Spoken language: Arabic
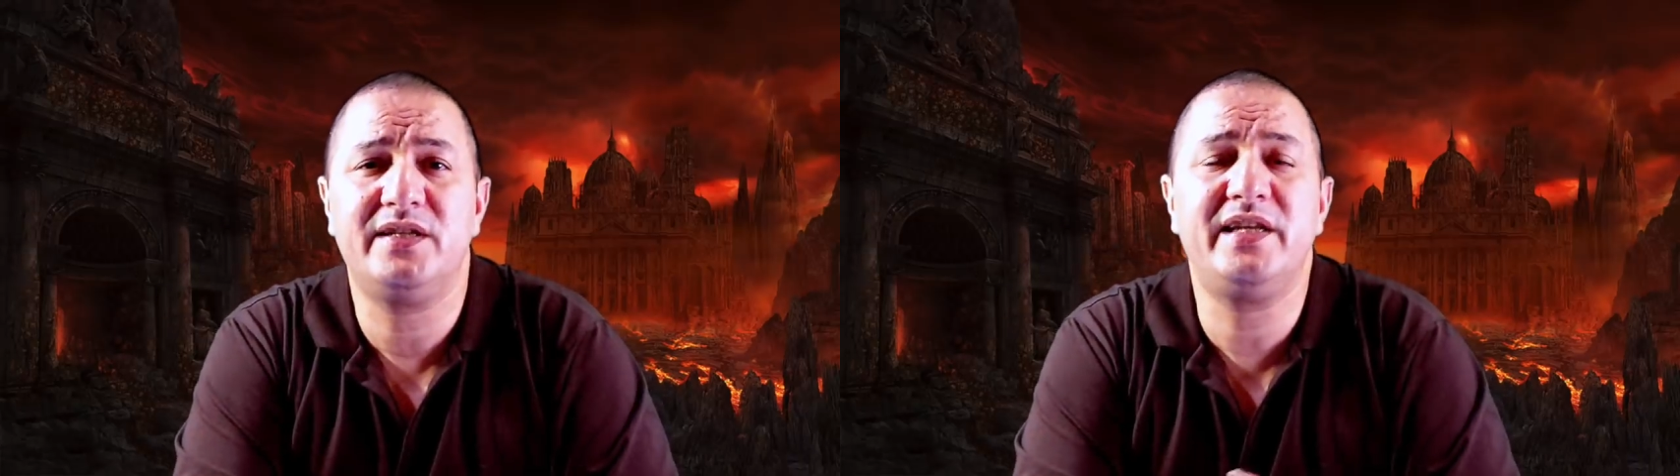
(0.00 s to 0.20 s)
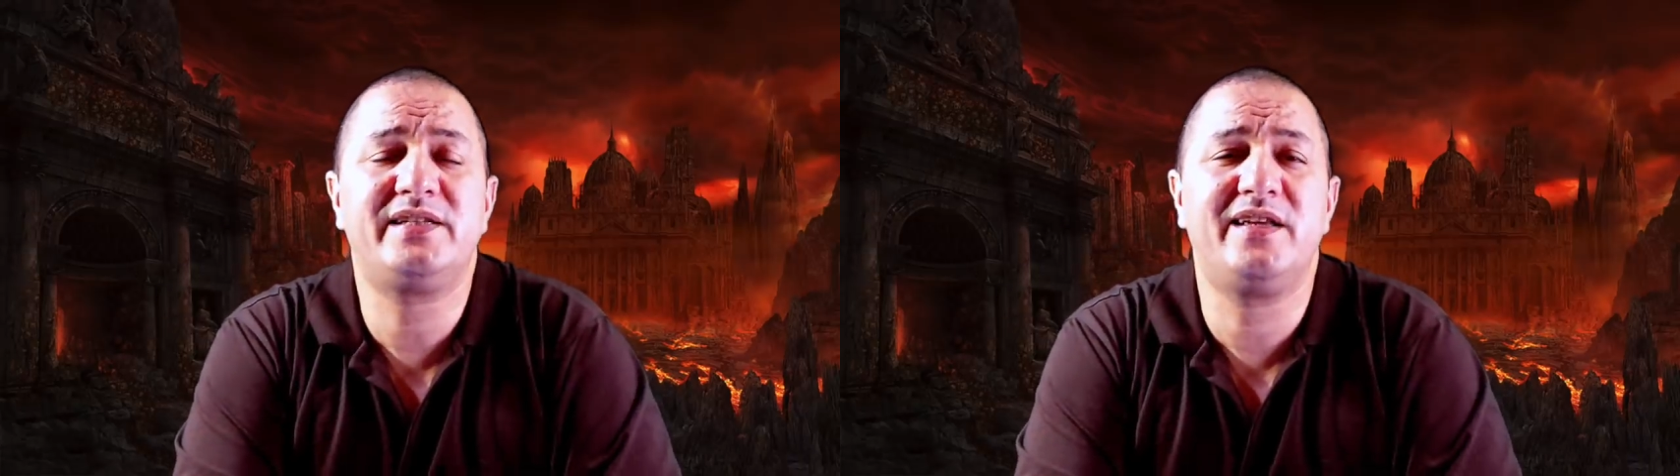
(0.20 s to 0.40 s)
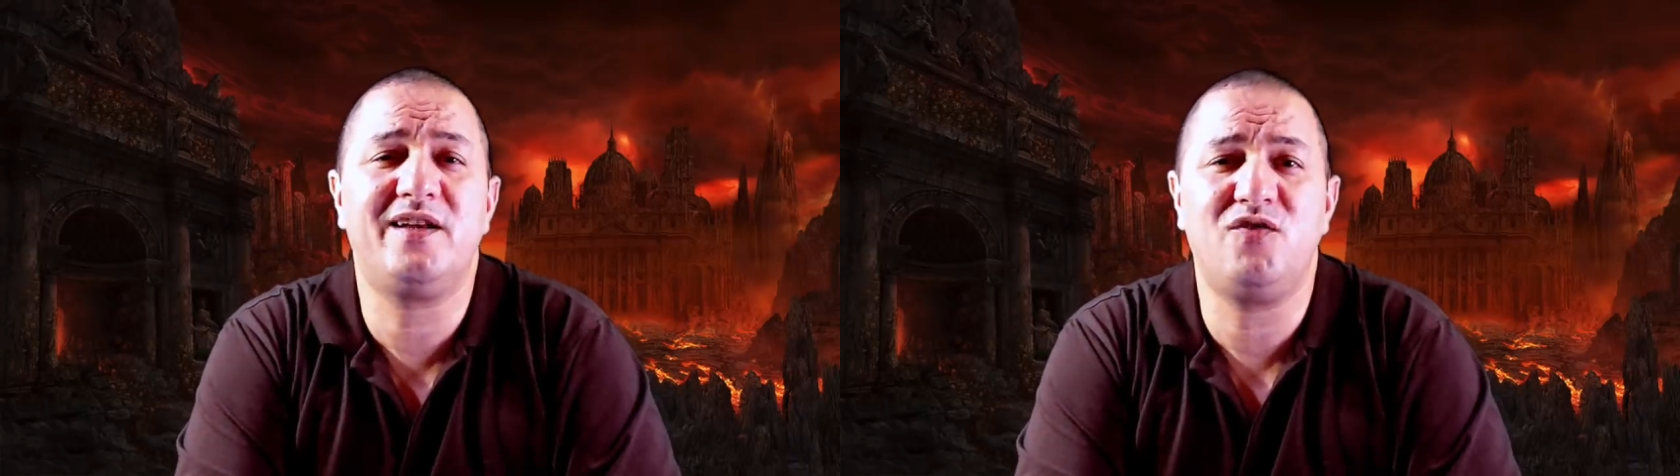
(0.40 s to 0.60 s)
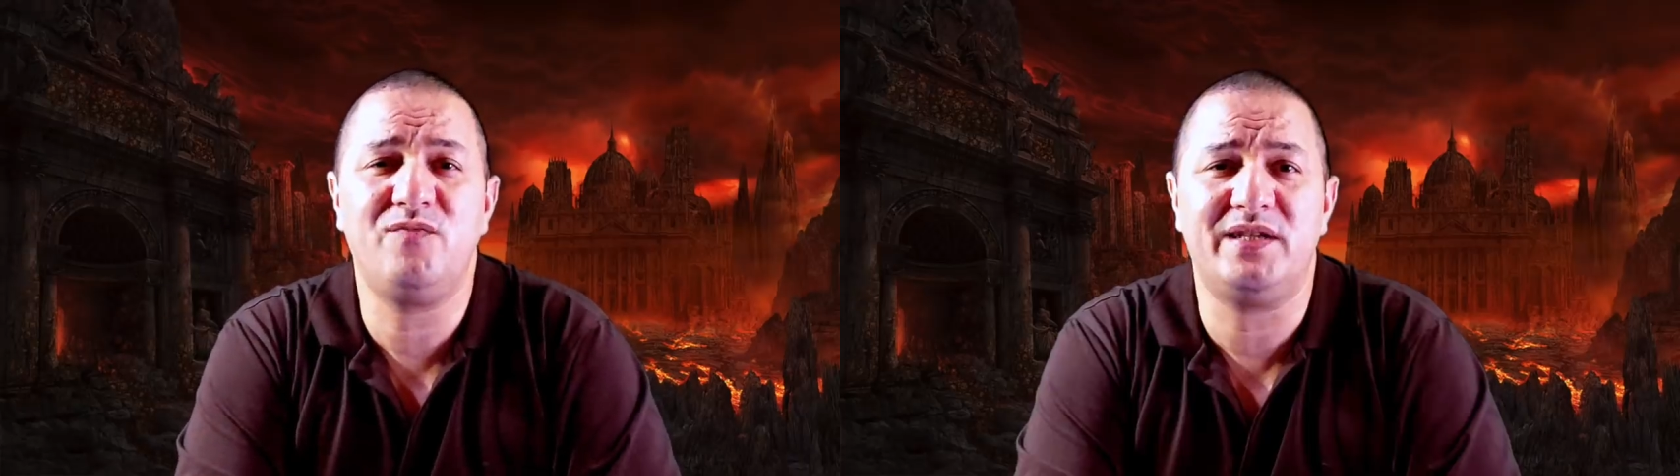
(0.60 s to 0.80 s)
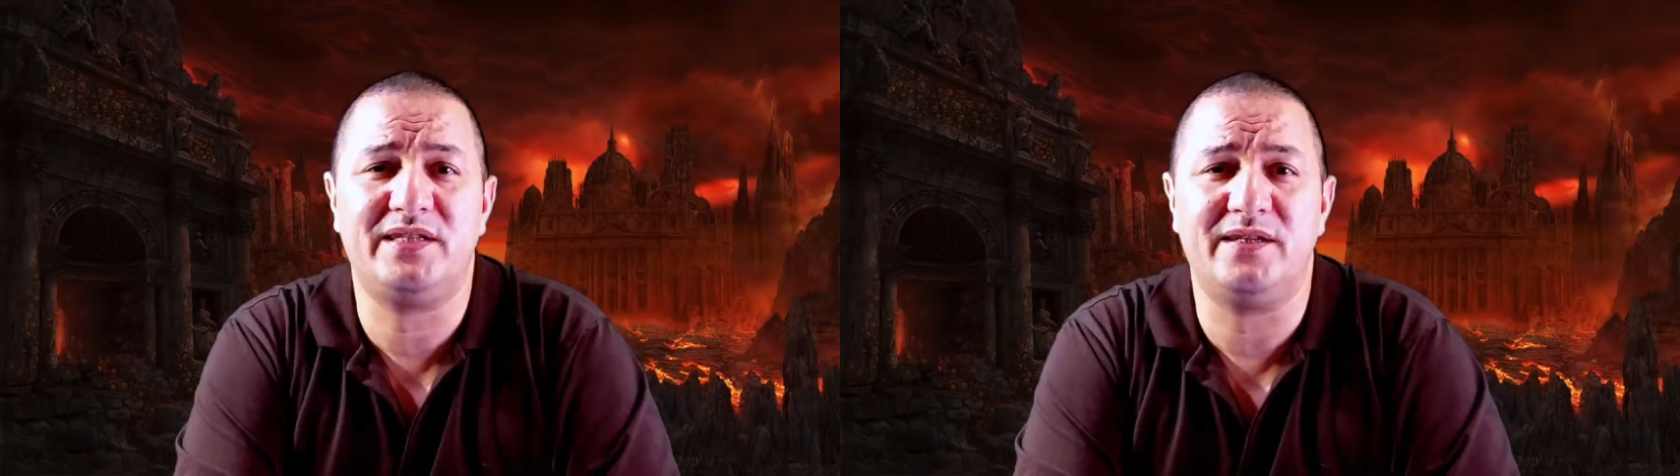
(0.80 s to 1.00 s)
ليس له
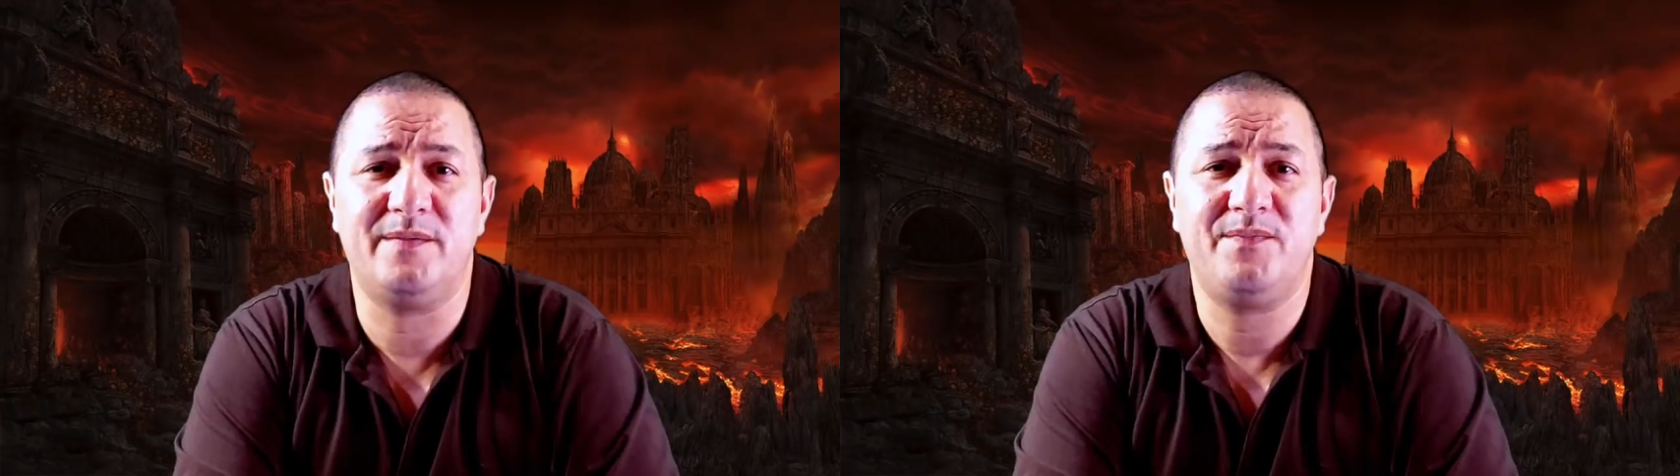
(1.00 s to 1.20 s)
مثيل